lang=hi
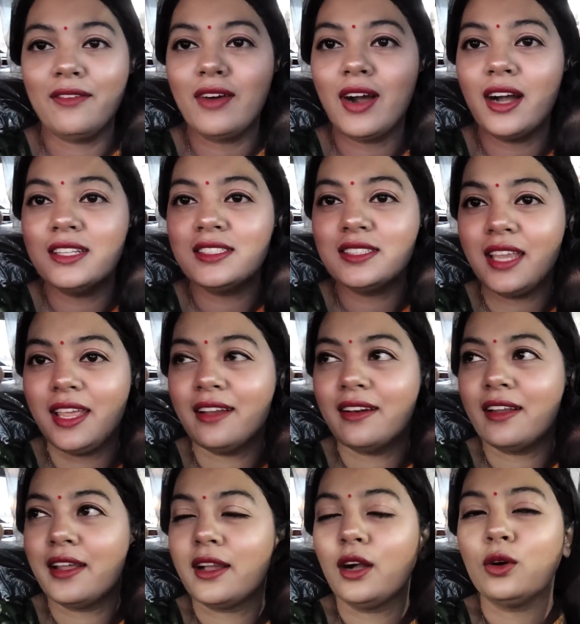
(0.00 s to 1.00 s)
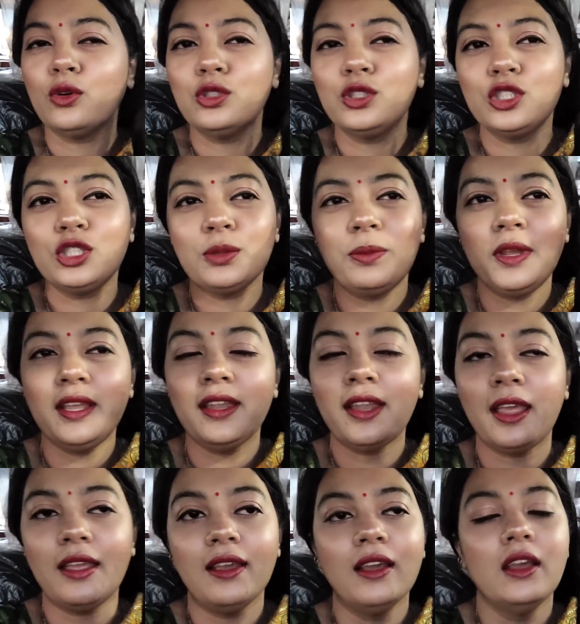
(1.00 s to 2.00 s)
आवाज नहीं करेगा कुछ भी
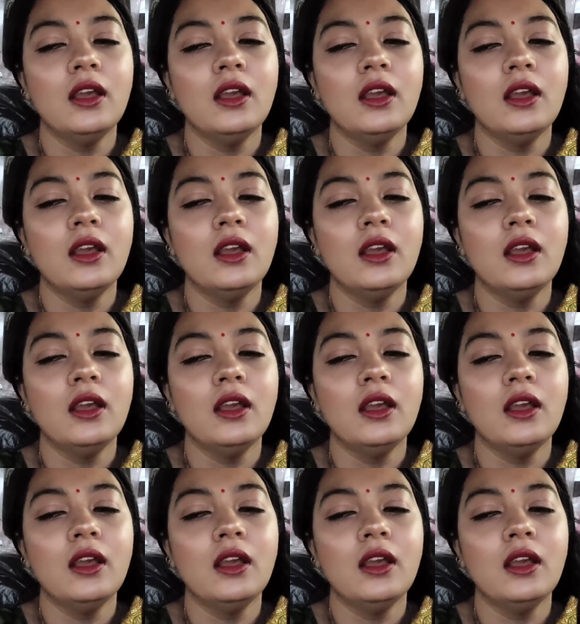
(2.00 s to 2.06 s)
नहीं